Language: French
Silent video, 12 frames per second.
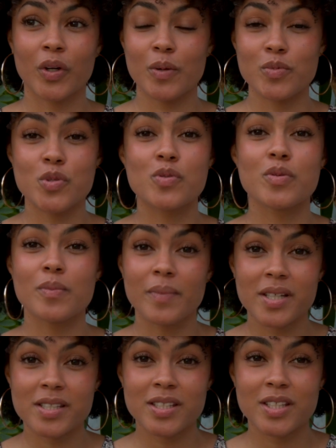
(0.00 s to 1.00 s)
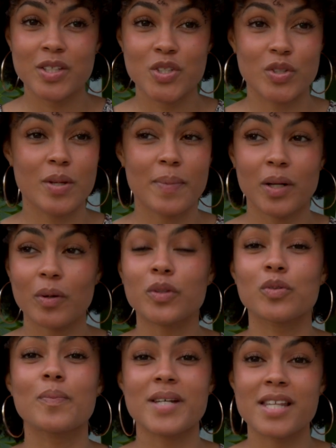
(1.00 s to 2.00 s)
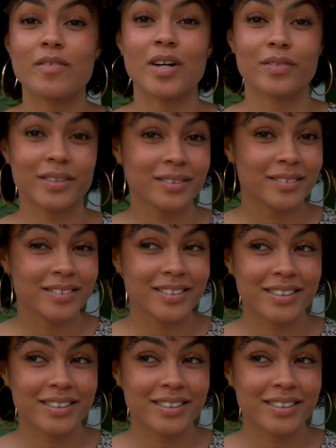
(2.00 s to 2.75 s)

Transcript: comme je suis mince, je n'ai pas le droit de ne pas avoir faim.